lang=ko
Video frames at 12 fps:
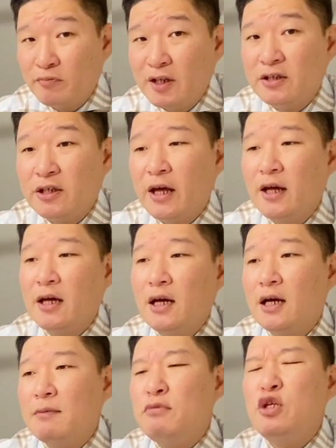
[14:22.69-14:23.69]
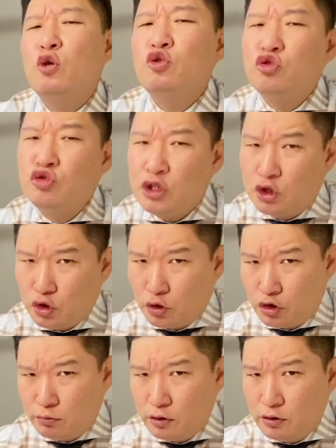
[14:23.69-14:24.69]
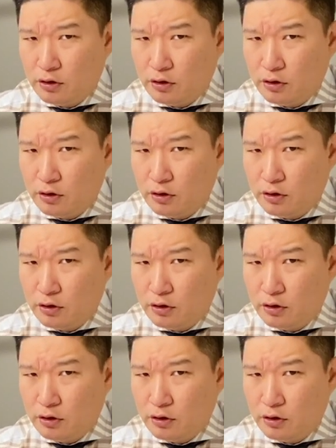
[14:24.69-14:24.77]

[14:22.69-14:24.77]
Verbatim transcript: 그게 미뤄줄 수 있죠, 여러분.